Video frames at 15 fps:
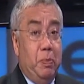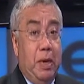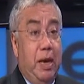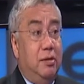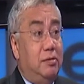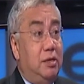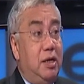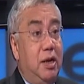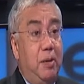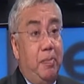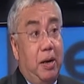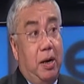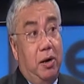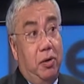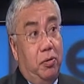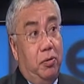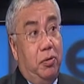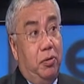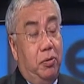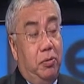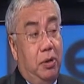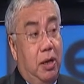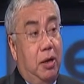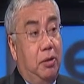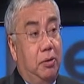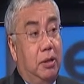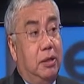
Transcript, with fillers: estira para los dos lados